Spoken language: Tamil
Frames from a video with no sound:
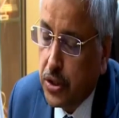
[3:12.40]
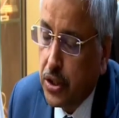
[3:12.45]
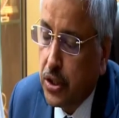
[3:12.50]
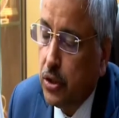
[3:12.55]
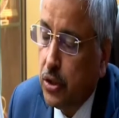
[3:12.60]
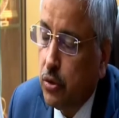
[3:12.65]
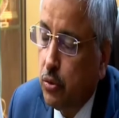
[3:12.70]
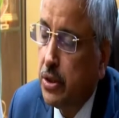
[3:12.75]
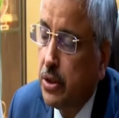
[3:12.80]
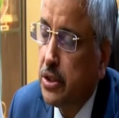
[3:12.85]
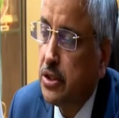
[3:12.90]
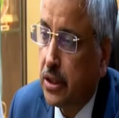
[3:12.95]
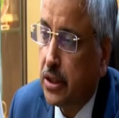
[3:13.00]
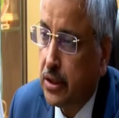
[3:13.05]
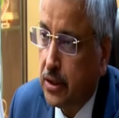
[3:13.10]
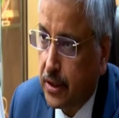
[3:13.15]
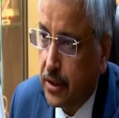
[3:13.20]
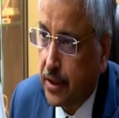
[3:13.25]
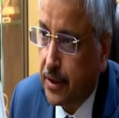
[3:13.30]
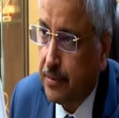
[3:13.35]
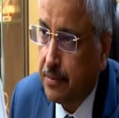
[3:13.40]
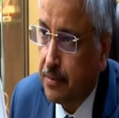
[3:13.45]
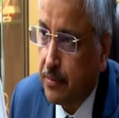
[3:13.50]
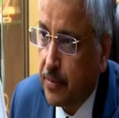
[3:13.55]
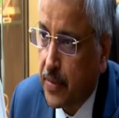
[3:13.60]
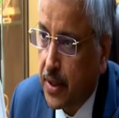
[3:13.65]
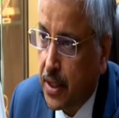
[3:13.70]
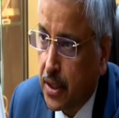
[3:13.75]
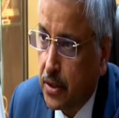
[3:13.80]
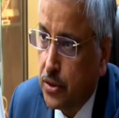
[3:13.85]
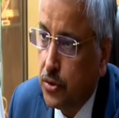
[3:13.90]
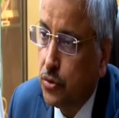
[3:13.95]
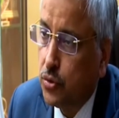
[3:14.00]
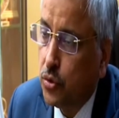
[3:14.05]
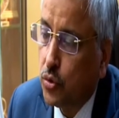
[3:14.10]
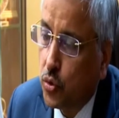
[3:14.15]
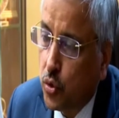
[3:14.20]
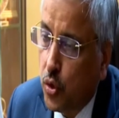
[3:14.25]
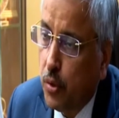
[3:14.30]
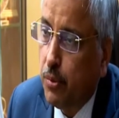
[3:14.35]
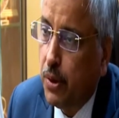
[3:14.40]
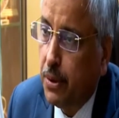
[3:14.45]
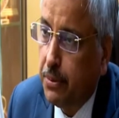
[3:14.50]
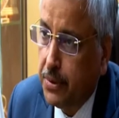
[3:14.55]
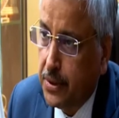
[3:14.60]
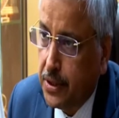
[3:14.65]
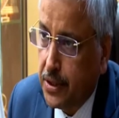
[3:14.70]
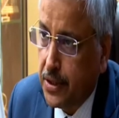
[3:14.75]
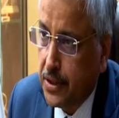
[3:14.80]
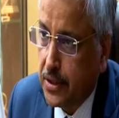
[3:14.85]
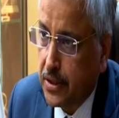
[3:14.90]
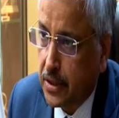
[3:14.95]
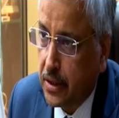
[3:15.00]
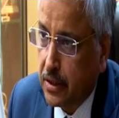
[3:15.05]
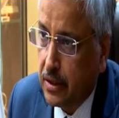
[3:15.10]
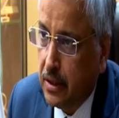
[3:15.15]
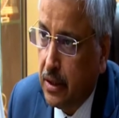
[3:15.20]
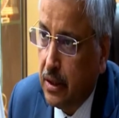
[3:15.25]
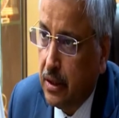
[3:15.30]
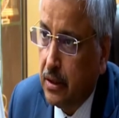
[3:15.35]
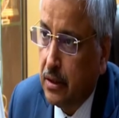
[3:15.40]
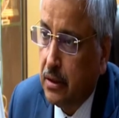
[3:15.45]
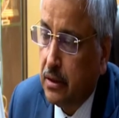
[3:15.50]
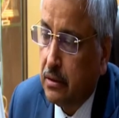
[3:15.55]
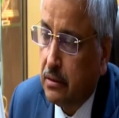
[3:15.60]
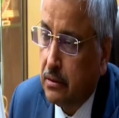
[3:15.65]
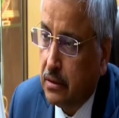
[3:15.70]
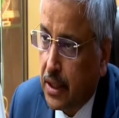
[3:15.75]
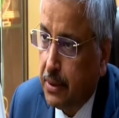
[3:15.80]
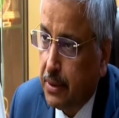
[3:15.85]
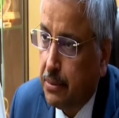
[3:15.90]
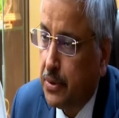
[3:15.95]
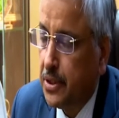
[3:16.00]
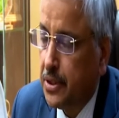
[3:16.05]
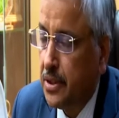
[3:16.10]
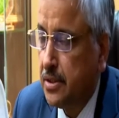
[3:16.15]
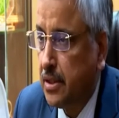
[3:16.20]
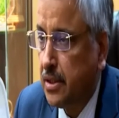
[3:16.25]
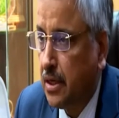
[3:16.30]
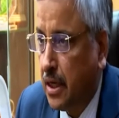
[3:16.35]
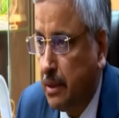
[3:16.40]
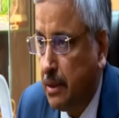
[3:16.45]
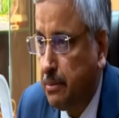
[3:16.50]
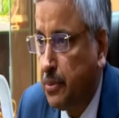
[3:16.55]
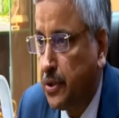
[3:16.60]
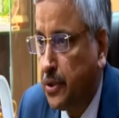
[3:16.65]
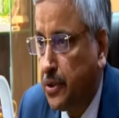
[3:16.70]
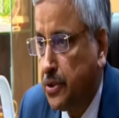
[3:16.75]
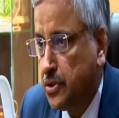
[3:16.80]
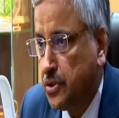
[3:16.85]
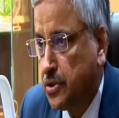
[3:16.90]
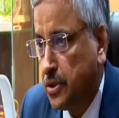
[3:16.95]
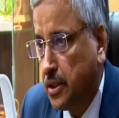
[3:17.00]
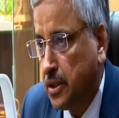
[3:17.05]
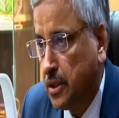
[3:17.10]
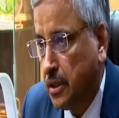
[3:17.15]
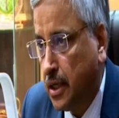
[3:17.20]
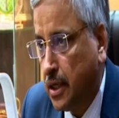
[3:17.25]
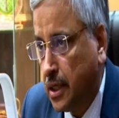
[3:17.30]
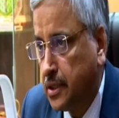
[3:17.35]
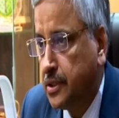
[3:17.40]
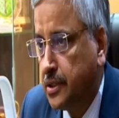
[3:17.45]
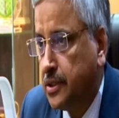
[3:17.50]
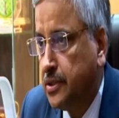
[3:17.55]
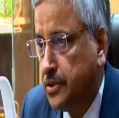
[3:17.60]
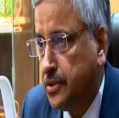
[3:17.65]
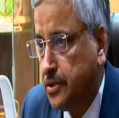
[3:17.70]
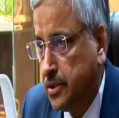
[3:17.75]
தகவல் கொடுத்தனர் இறுதியில் அவர்கள் கொச்சி சர்வதேச விமான நிலையத்தில் கண்டுபிடிக்கப்பட்டனர்